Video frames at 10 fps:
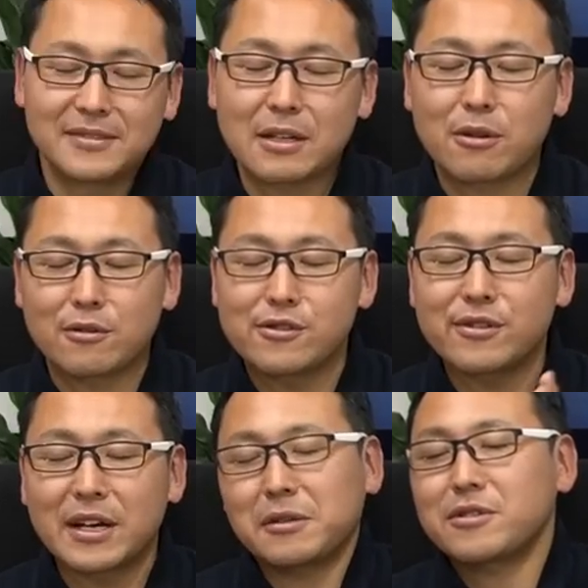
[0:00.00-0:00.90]
でこれ内
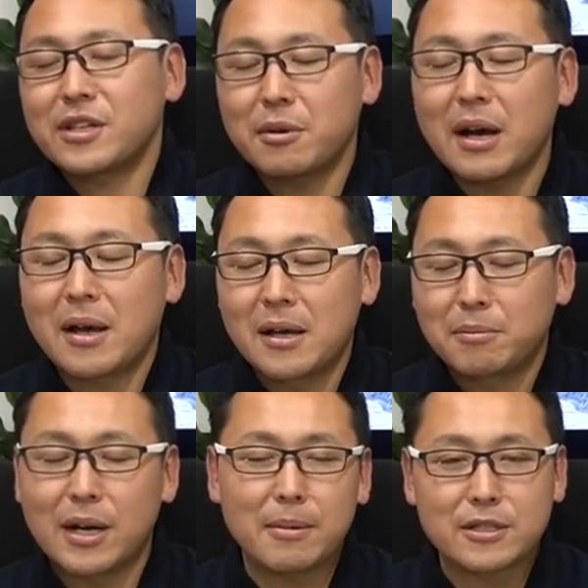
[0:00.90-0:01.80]
訳としては
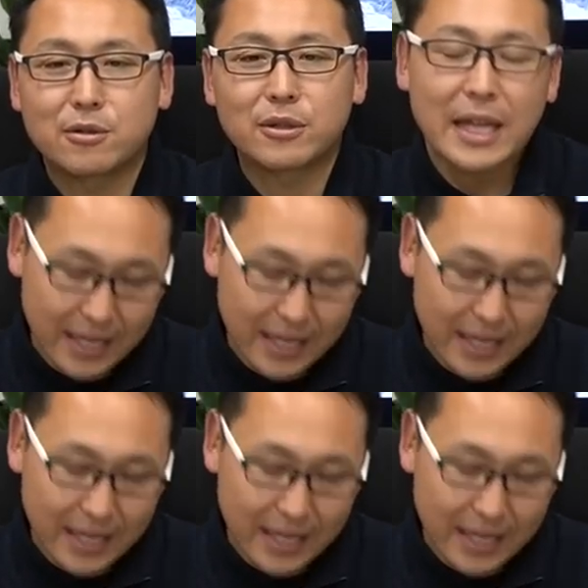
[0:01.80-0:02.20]
ブラバスのタ